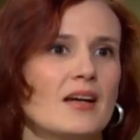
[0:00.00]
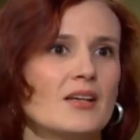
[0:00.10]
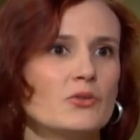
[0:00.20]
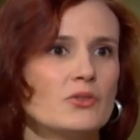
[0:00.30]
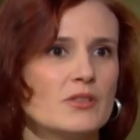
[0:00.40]

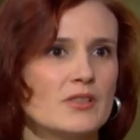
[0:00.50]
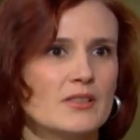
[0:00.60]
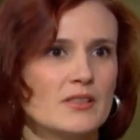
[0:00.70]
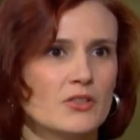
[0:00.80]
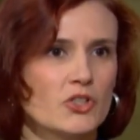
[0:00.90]
Also
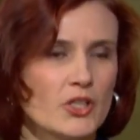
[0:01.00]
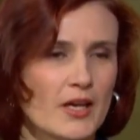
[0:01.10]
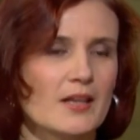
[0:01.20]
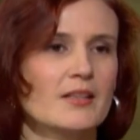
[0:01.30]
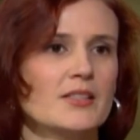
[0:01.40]
diese
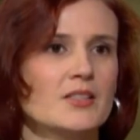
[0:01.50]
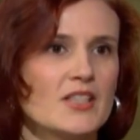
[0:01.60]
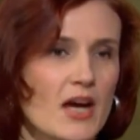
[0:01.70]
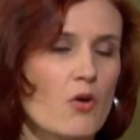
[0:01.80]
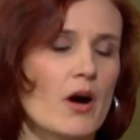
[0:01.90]
schrecklichen
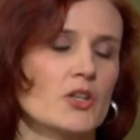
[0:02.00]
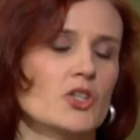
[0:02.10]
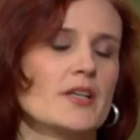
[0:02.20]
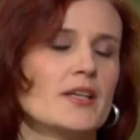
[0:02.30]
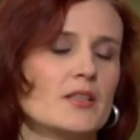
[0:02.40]

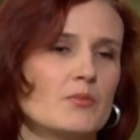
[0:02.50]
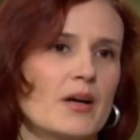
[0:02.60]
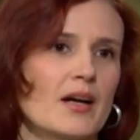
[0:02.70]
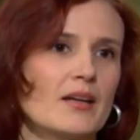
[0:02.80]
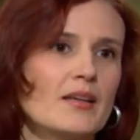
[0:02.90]
Terroranschläge in
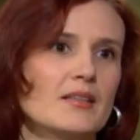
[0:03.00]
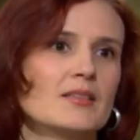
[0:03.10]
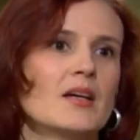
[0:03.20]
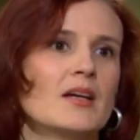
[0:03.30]
Paris.